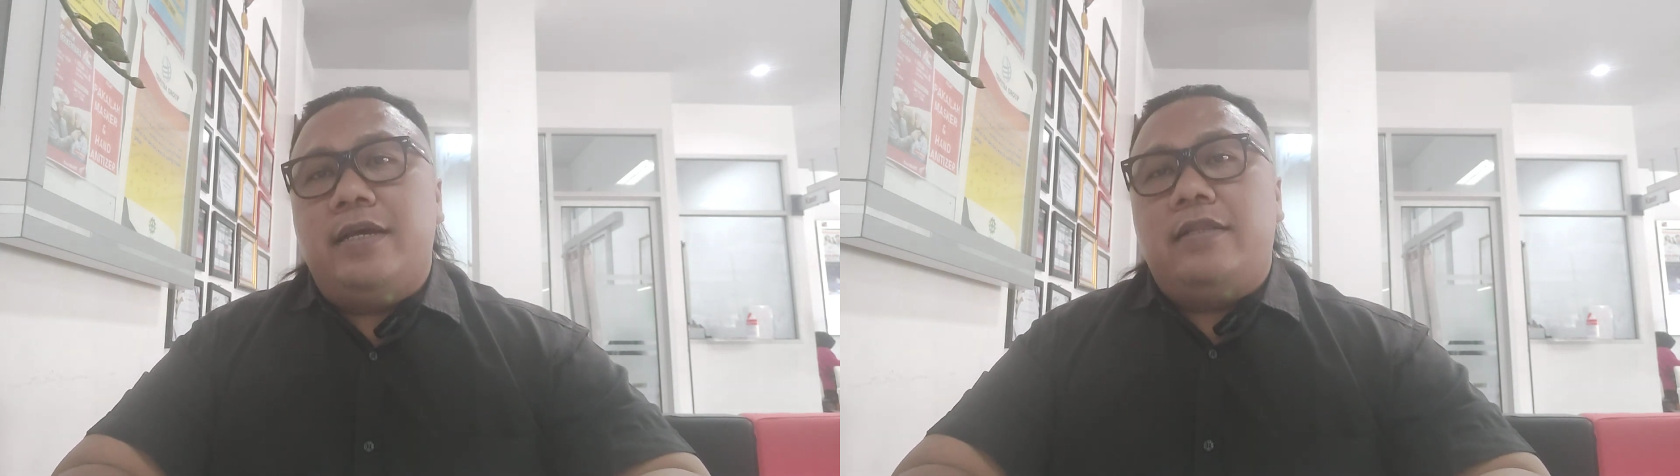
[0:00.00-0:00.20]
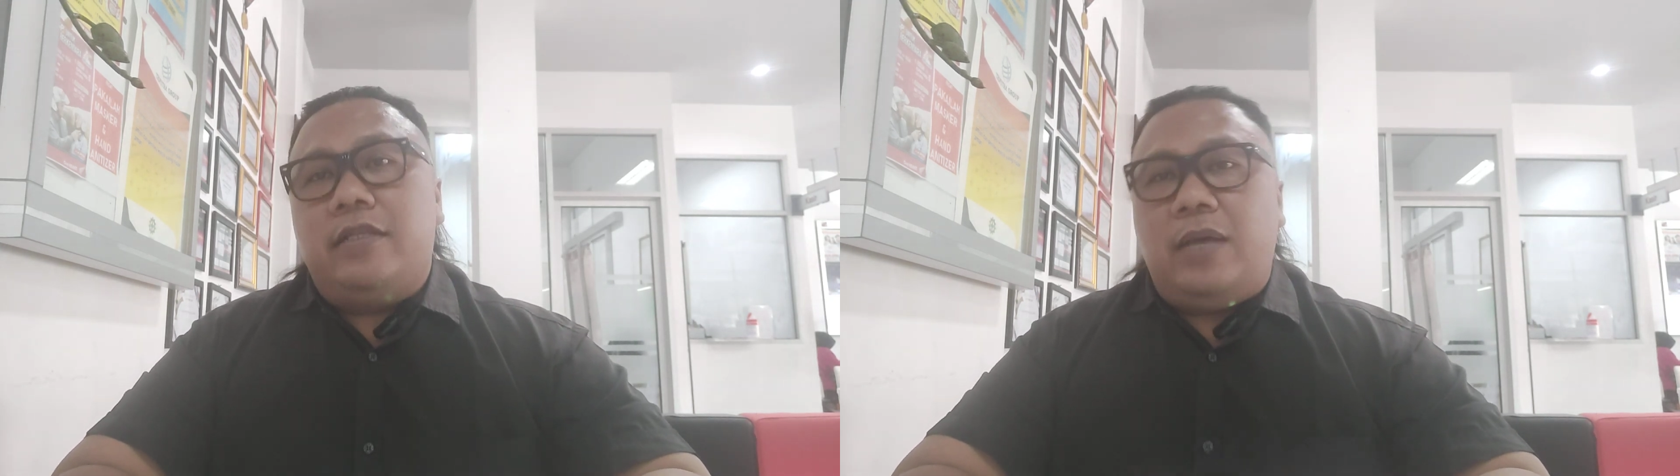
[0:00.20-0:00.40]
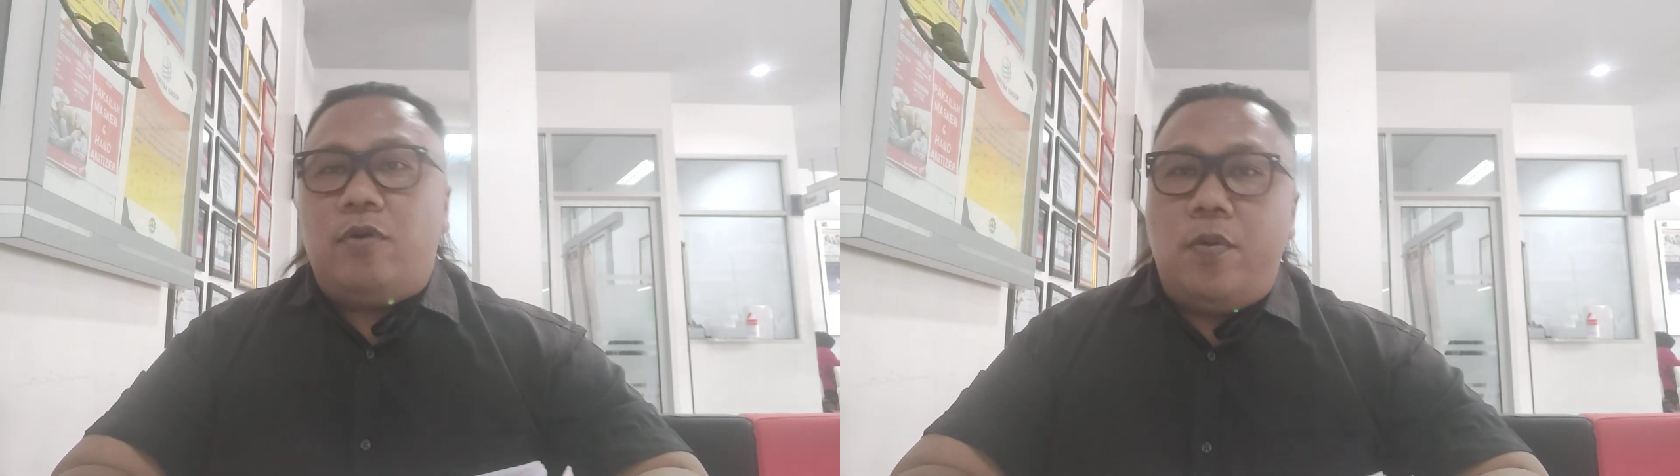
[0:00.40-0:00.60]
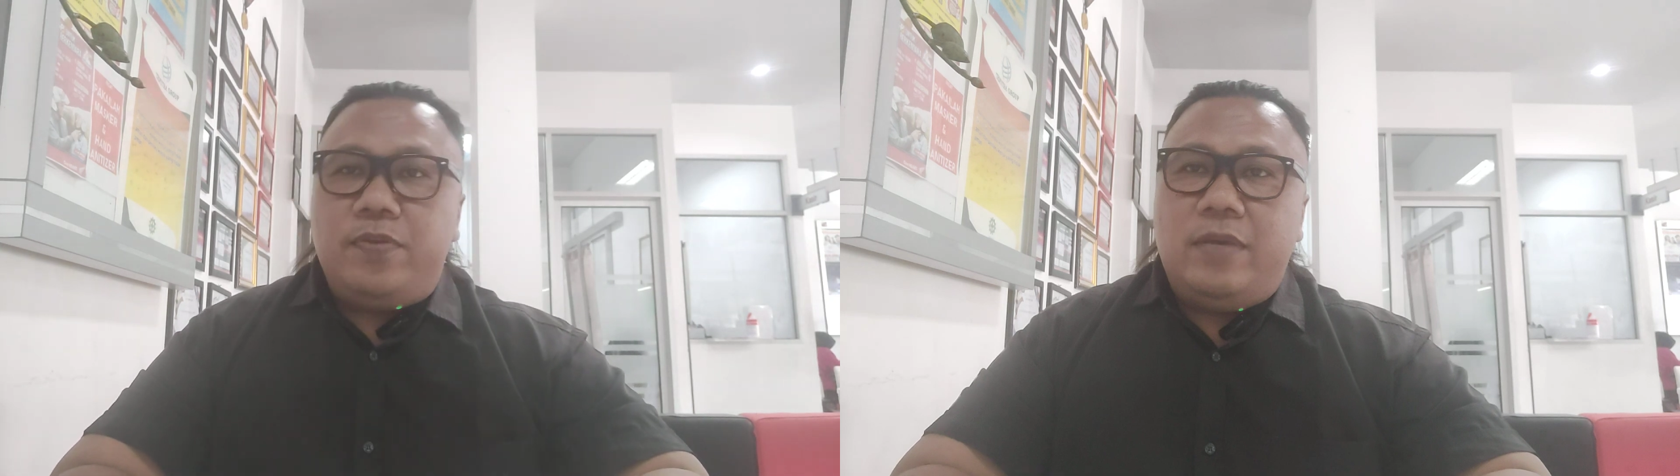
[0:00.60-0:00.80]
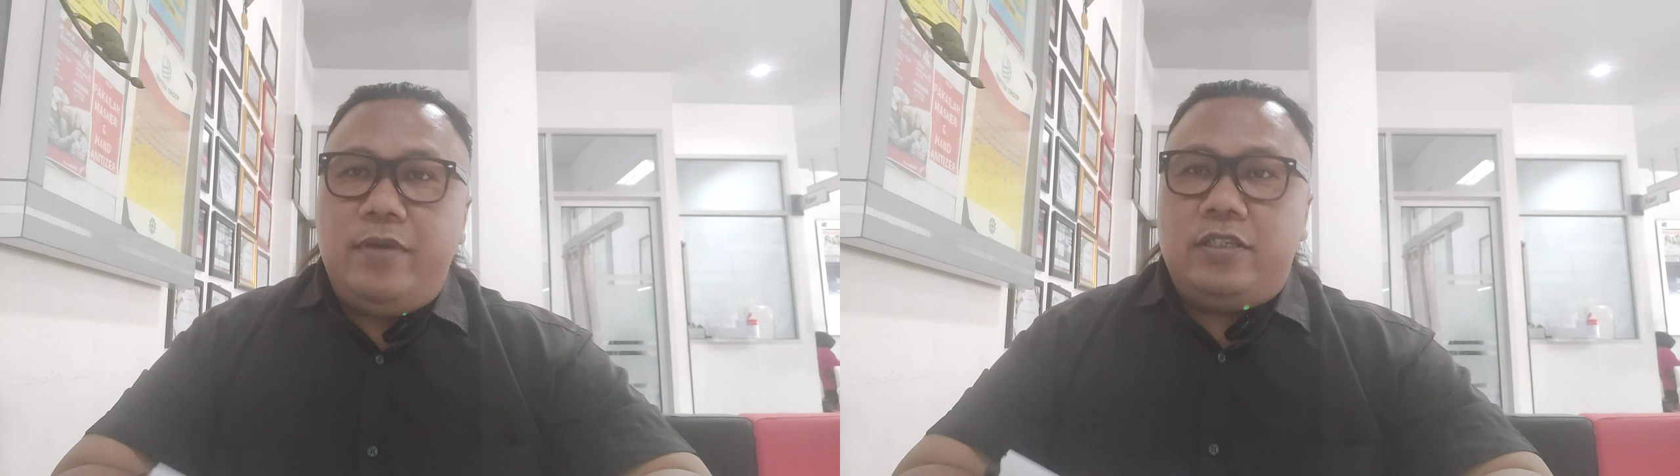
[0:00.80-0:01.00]
dan tetap
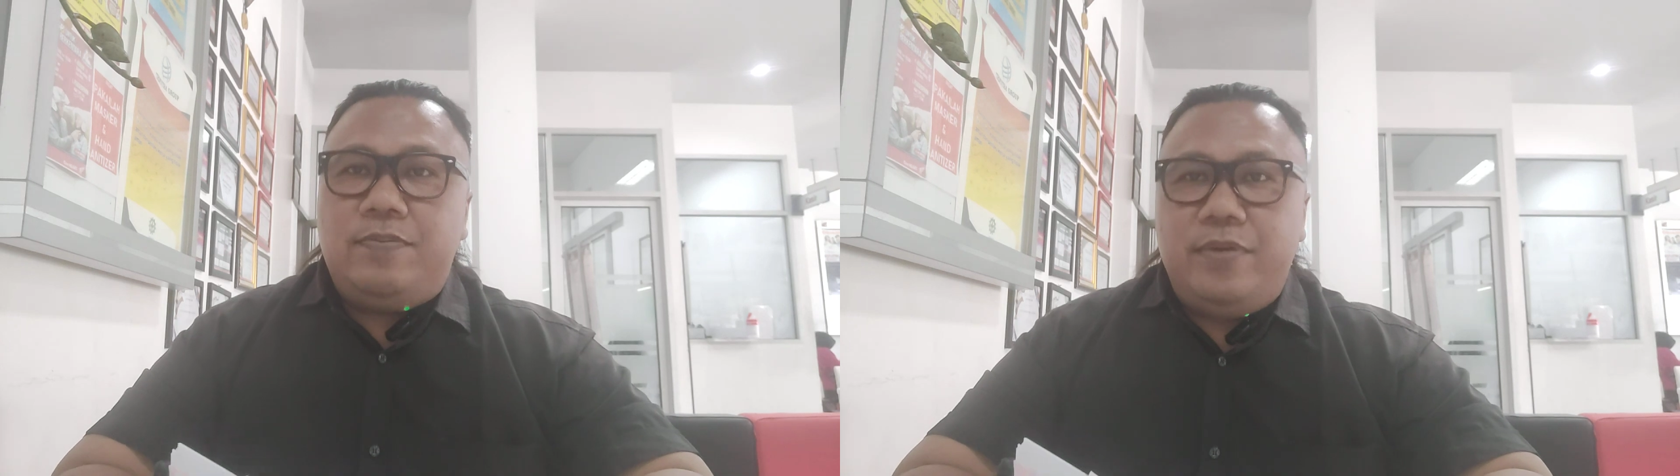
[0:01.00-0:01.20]
optimis